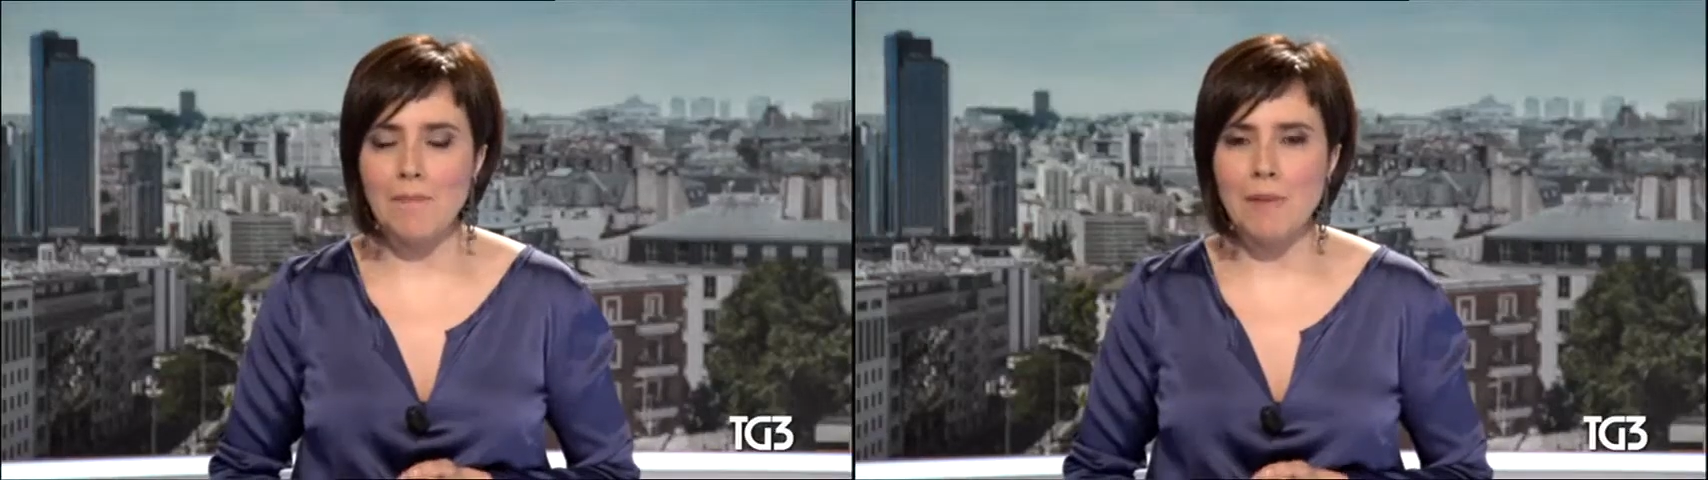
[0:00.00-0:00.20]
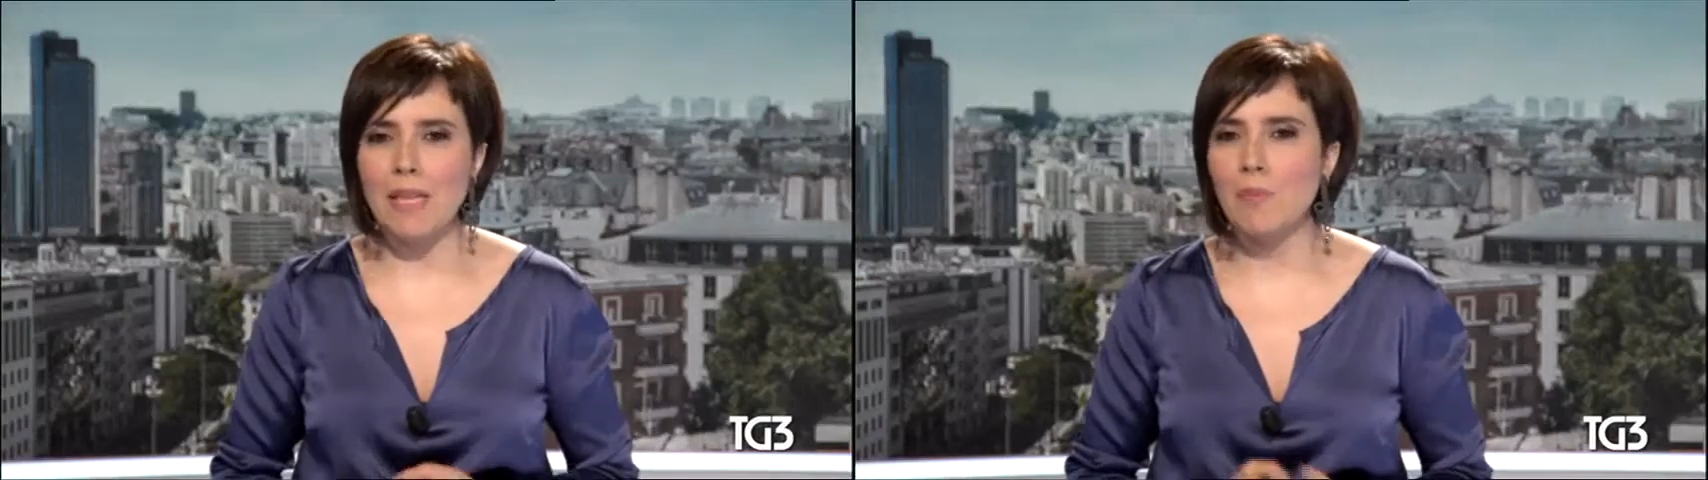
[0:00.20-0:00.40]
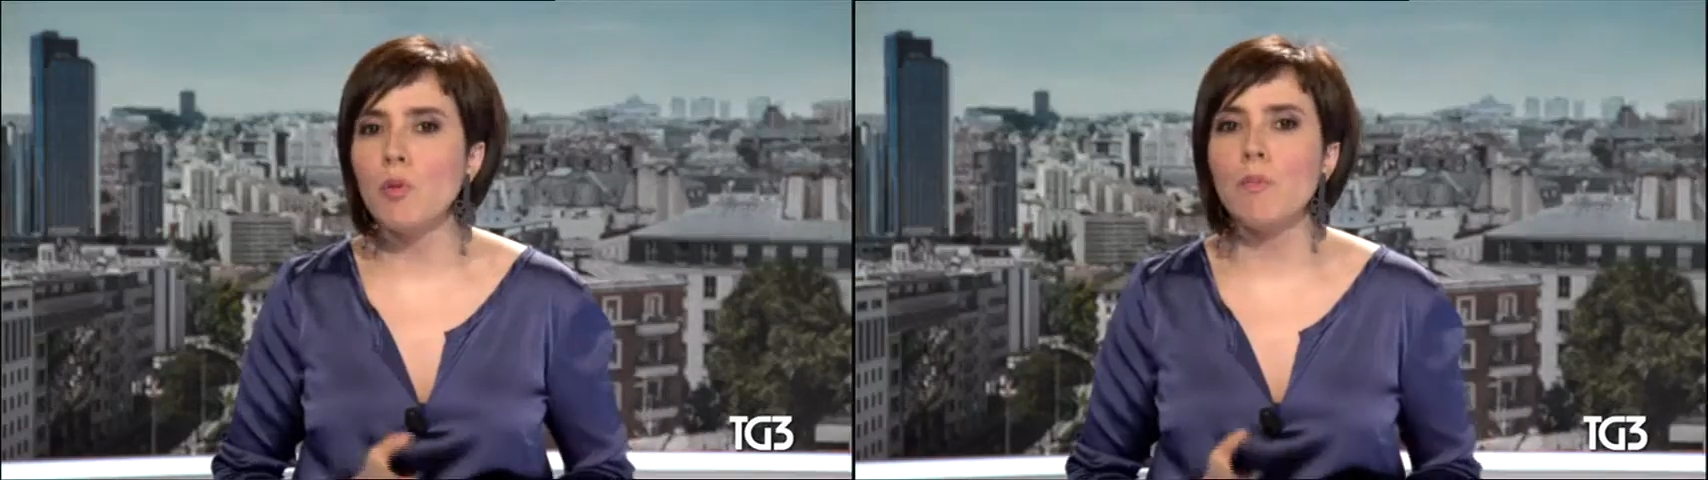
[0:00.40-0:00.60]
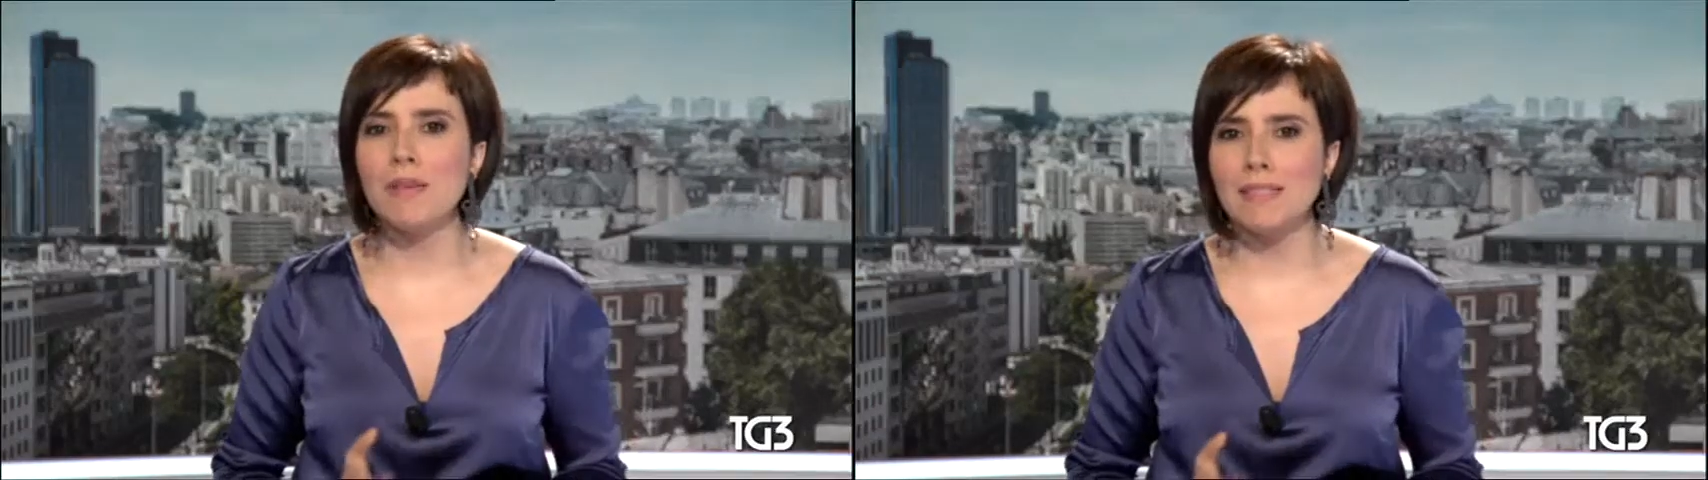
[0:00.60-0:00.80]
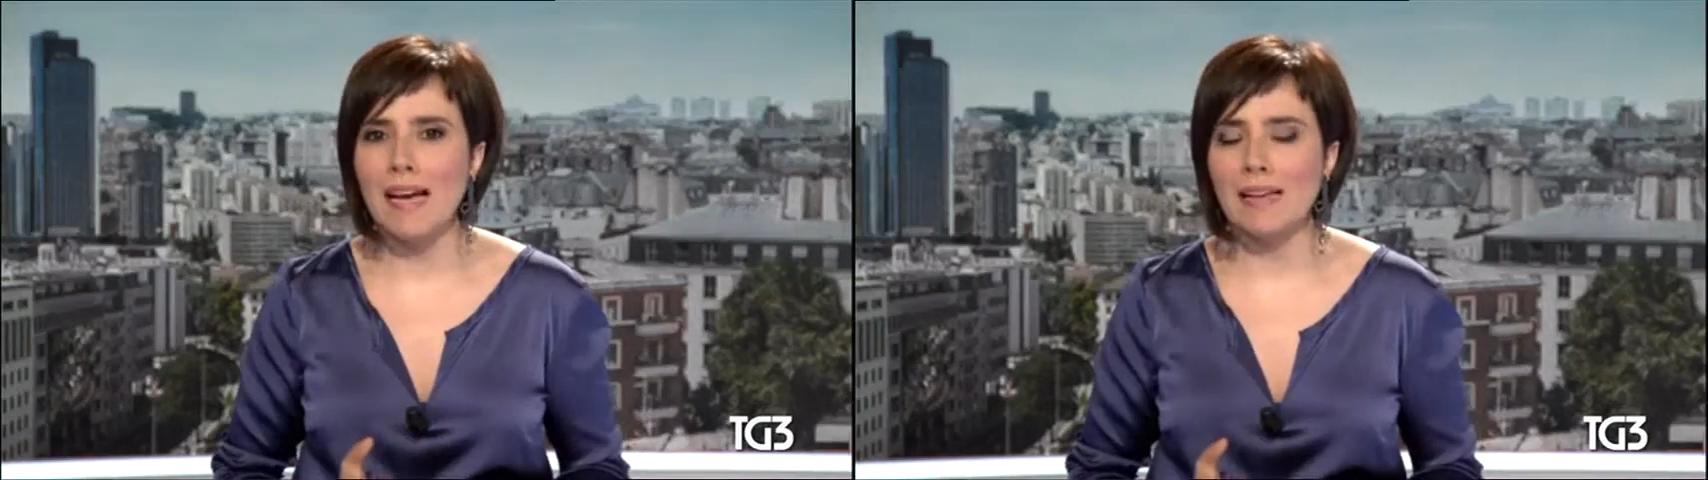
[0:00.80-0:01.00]
al piede più
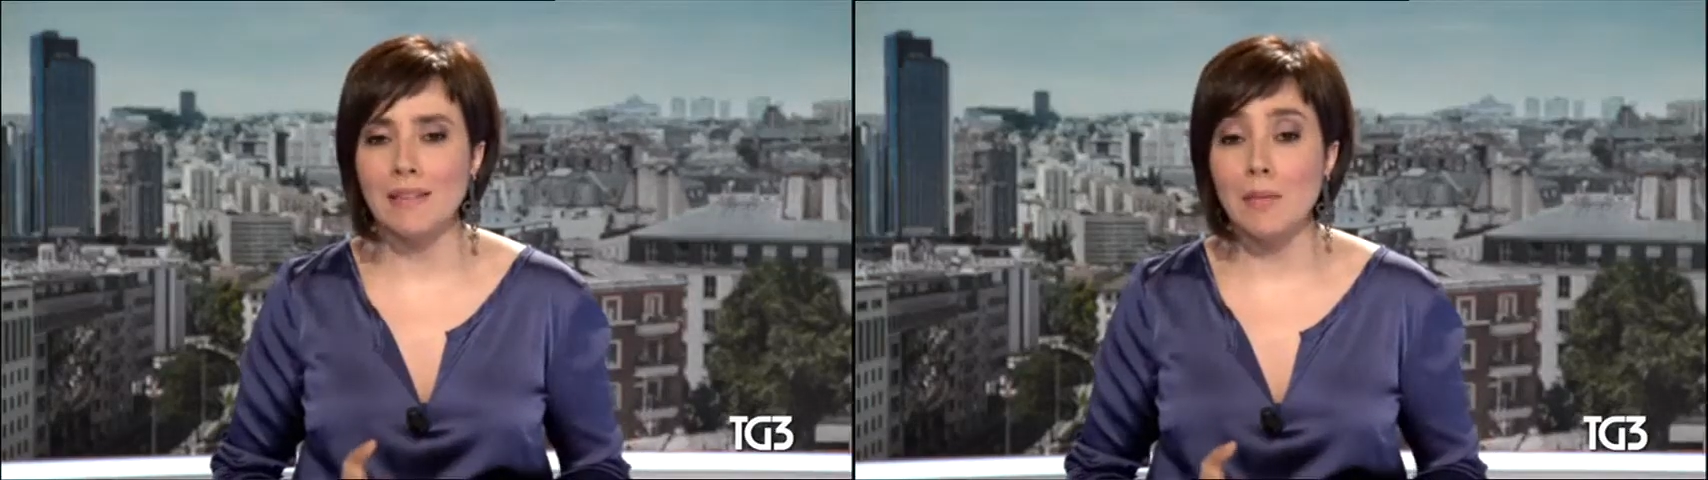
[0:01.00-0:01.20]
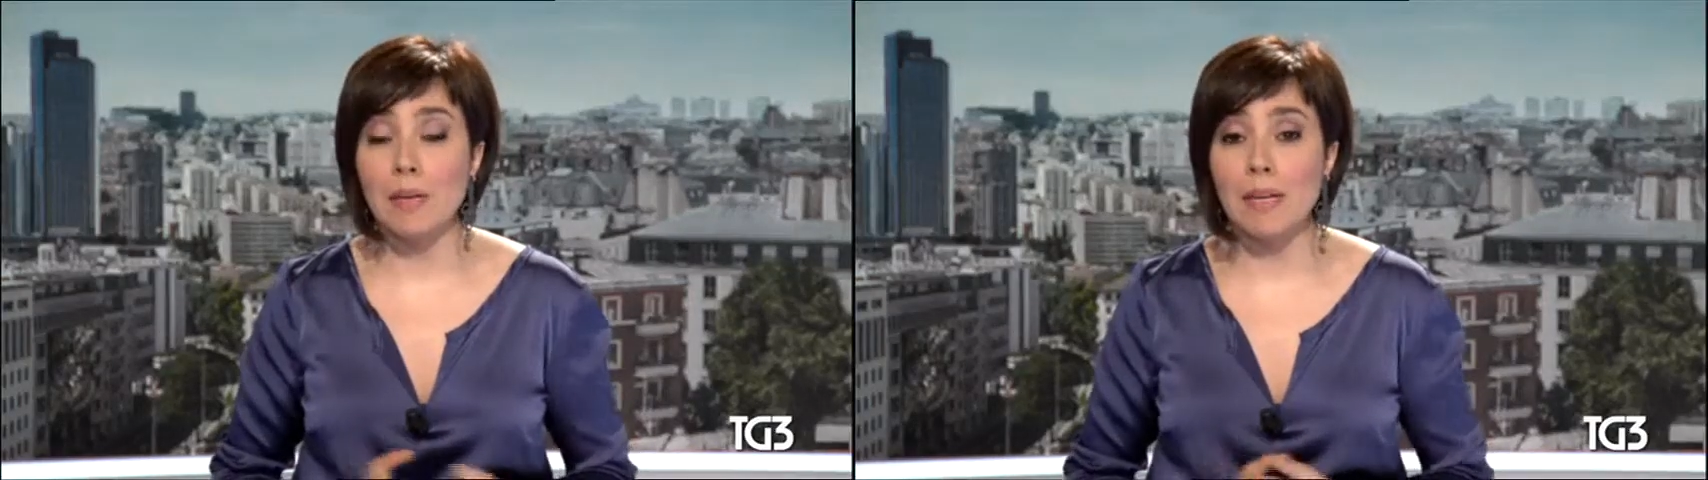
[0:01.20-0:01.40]
pesanti